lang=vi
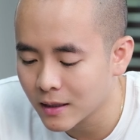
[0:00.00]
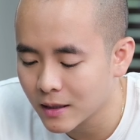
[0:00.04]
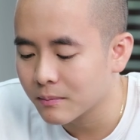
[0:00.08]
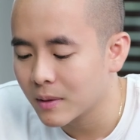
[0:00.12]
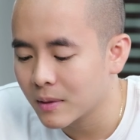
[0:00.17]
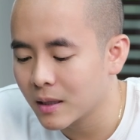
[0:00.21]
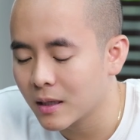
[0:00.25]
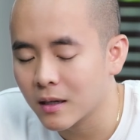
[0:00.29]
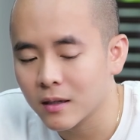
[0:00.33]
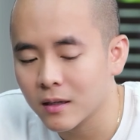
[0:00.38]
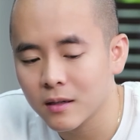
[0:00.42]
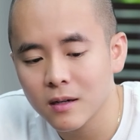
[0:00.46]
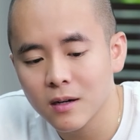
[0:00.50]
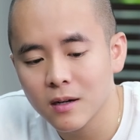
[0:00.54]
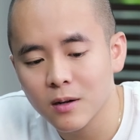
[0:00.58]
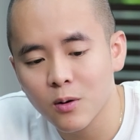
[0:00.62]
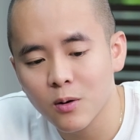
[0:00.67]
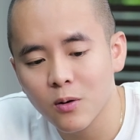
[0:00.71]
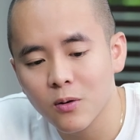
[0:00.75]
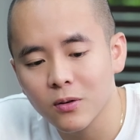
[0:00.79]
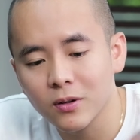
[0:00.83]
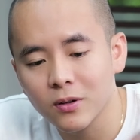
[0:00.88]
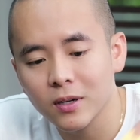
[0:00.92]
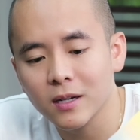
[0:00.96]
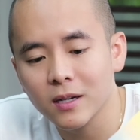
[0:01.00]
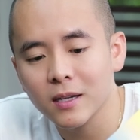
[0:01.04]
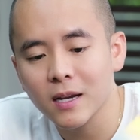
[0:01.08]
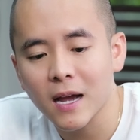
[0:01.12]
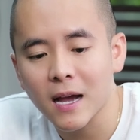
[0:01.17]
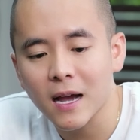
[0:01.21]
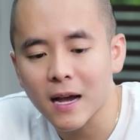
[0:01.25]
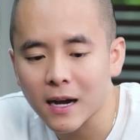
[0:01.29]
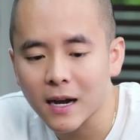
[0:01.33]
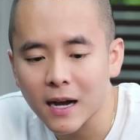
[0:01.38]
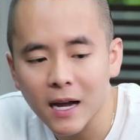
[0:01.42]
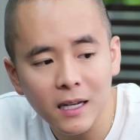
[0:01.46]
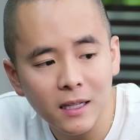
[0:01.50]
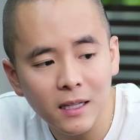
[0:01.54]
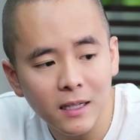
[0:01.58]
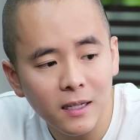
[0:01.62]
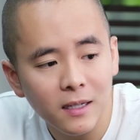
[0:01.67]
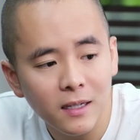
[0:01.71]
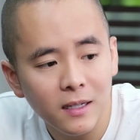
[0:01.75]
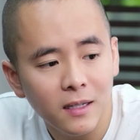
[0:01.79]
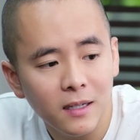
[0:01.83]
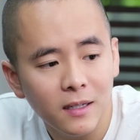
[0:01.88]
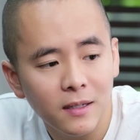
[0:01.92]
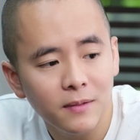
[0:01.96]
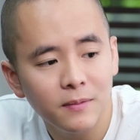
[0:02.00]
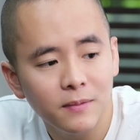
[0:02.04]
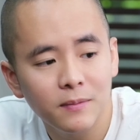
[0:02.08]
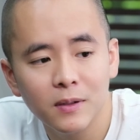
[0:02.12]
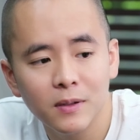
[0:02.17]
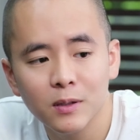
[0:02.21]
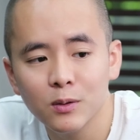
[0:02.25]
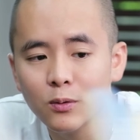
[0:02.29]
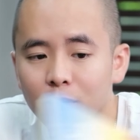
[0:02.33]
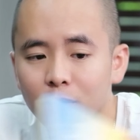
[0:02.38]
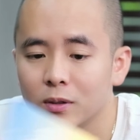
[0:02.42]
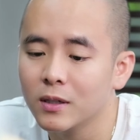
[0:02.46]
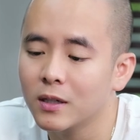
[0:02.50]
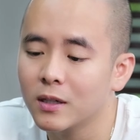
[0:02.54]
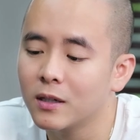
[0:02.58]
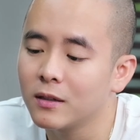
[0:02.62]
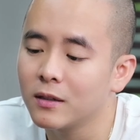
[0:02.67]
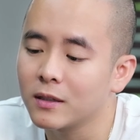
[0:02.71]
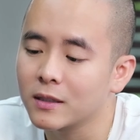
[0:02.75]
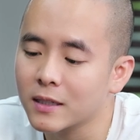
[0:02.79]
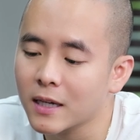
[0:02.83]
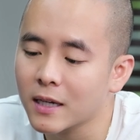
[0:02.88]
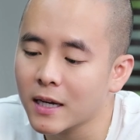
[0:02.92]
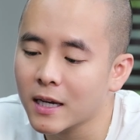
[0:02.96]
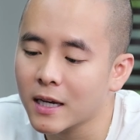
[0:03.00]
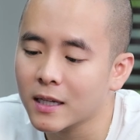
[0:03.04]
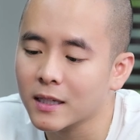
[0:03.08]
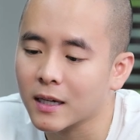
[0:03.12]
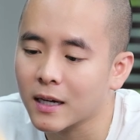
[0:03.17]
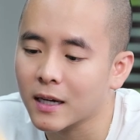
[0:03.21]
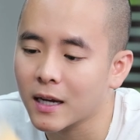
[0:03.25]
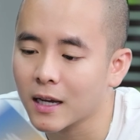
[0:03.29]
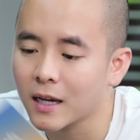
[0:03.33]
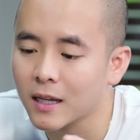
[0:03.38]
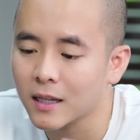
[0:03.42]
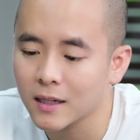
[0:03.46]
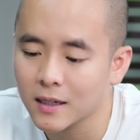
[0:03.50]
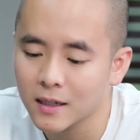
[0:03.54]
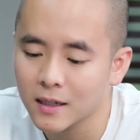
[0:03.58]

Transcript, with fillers: Bây giờ đưa cô đến nhà hàng ăn nhé, ví dụ như gửi xe chẳng hạn.